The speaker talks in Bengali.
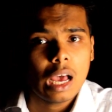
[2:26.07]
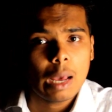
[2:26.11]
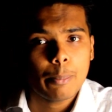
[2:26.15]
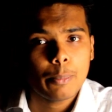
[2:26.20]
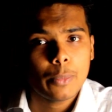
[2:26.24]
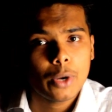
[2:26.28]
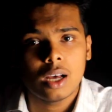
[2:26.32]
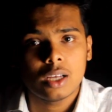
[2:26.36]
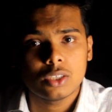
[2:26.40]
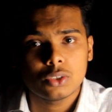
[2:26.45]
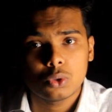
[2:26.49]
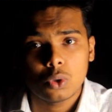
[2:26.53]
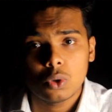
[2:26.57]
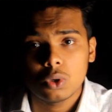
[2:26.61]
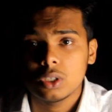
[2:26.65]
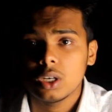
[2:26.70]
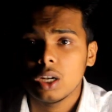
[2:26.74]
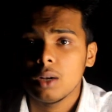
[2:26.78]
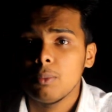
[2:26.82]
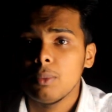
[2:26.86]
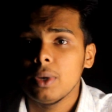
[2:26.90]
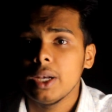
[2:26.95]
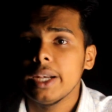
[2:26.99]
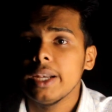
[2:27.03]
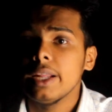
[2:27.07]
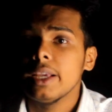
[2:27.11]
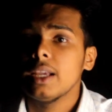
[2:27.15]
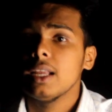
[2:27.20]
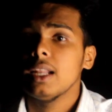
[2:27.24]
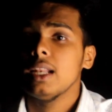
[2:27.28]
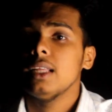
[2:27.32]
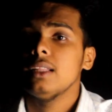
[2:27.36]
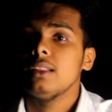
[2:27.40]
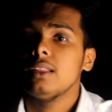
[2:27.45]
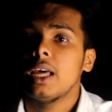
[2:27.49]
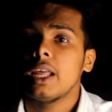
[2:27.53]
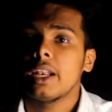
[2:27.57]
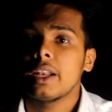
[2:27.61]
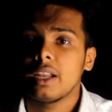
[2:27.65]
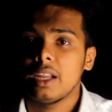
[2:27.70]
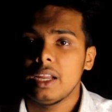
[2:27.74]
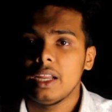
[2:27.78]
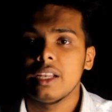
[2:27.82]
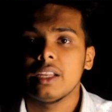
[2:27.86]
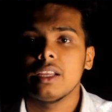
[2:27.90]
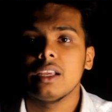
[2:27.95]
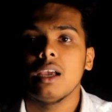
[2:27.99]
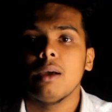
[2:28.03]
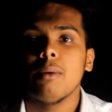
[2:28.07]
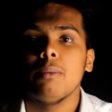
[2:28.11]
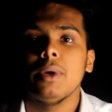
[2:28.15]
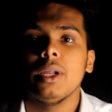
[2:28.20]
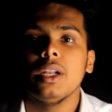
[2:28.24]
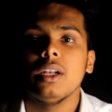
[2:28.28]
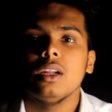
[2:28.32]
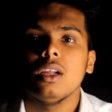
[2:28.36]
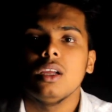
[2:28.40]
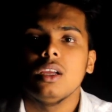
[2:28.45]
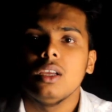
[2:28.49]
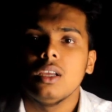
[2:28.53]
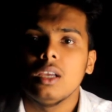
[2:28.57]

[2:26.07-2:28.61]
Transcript: আপনারা সোশ্যাল ব্লেডে গেলে তার ইনকামের